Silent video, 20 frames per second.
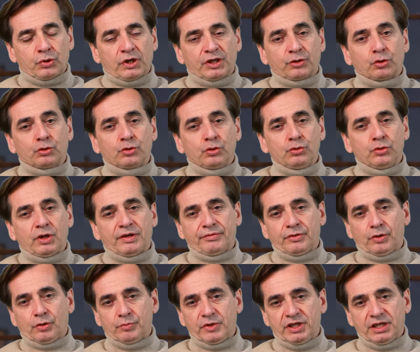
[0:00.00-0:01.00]
pour être tenu
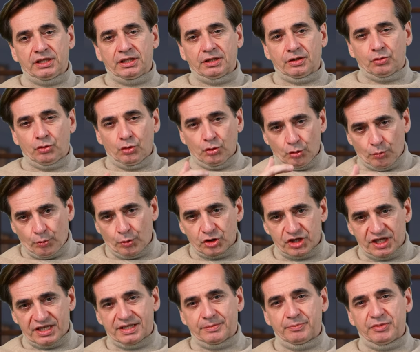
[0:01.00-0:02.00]
informé de nos
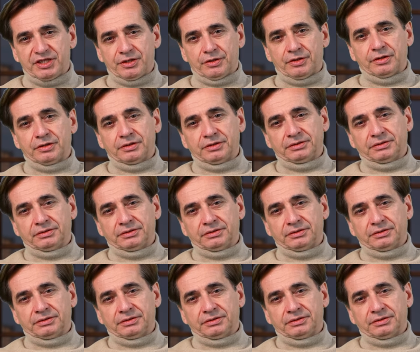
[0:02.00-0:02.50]
prochains épisodes.